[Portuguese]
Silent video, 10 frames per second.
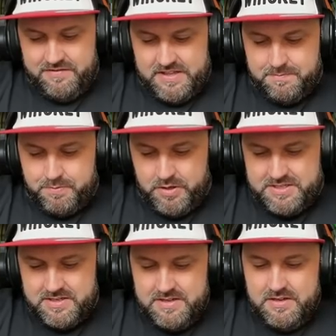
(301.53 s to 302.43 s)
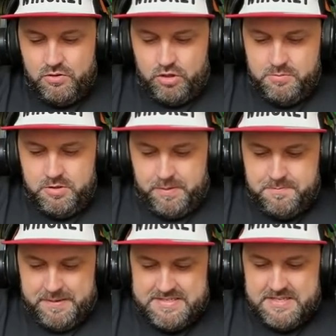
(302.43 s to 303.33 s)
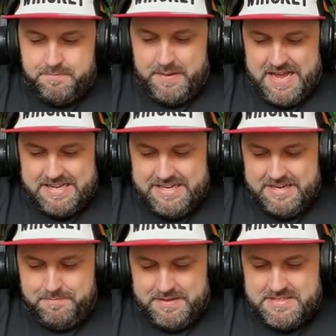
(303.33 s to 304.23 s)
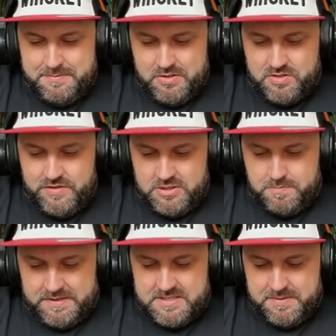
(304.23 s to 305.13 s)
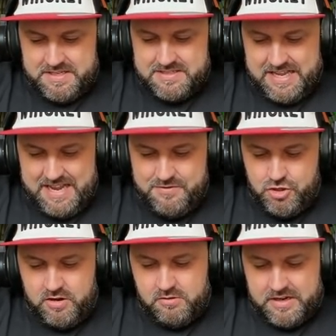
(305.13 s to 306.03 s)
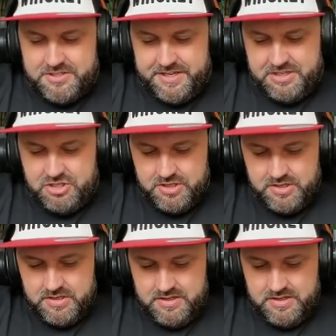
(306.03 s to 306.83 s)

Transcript: vir aqui ver depois Todo mundo pode participar, a galera participa dos vídeos, participa das lives, joga com a gente